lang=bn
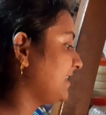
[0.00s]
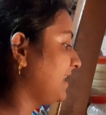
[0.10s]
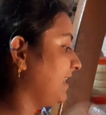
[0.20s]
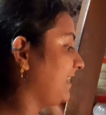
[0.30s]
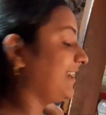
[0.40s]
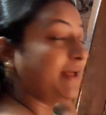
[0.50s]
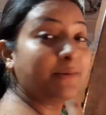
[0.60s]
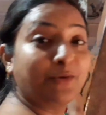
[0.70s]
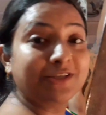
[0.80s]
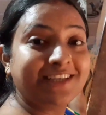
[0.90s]
আর এখানে
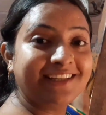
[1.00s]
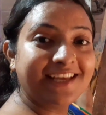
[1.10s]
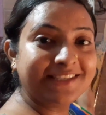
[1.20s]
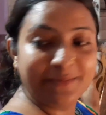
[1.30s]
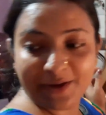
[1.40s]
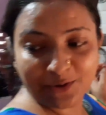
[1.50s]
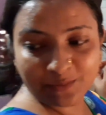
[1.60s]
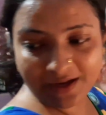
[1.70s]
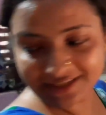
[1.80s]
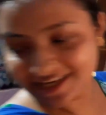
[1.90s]
আমি বসিয়ে দিয়েছি বেগুন
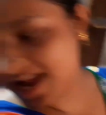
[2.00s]
ভাজা